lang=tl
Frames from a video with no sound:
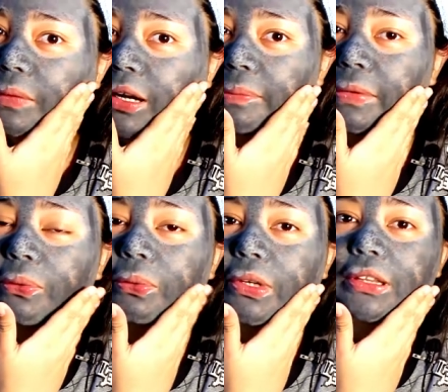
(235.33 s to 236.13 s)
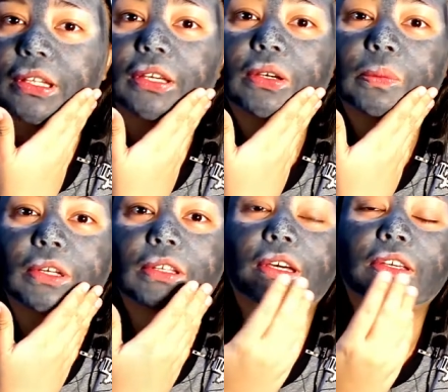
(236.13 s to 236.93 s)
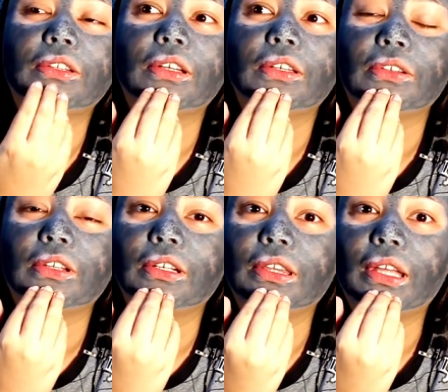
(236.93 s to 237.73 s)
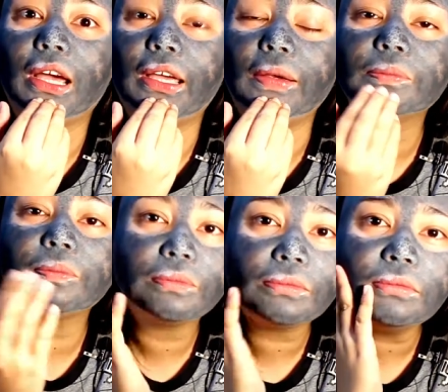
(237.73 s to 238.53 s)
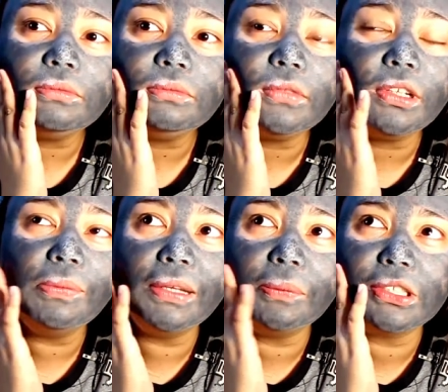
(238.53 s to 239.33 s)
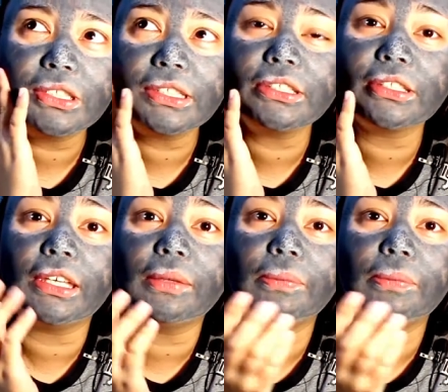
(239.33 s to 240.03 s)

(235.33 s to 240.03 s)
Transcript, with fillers: Baka magulat kayo pag kayo na yung nag-try. Malamig siya sa skin.